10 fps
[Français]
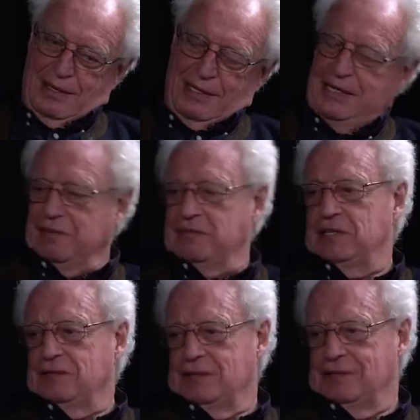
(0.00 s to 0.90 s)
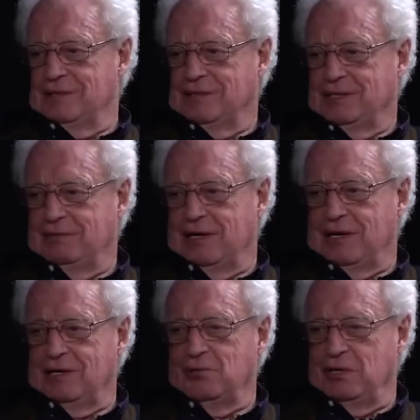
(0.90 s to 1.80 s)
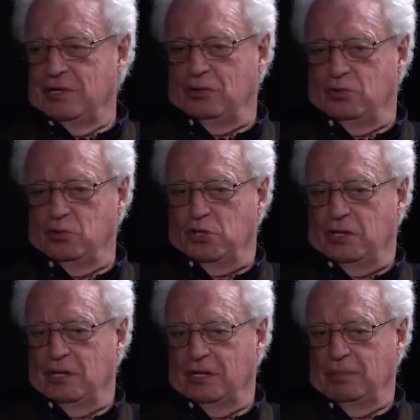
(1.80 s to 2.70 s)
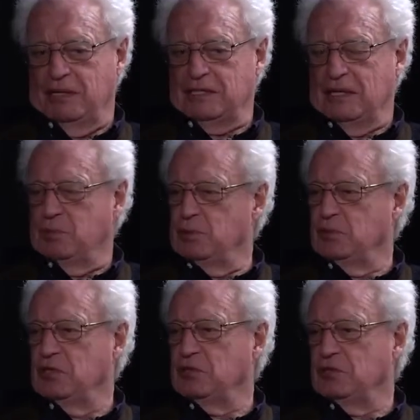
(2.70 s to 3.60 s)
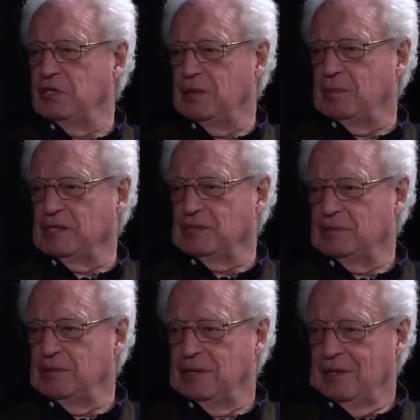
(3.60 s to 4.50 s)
il est évident qu'il va annuler toutes les baisses d'impôts sur les sociétés, par exemple.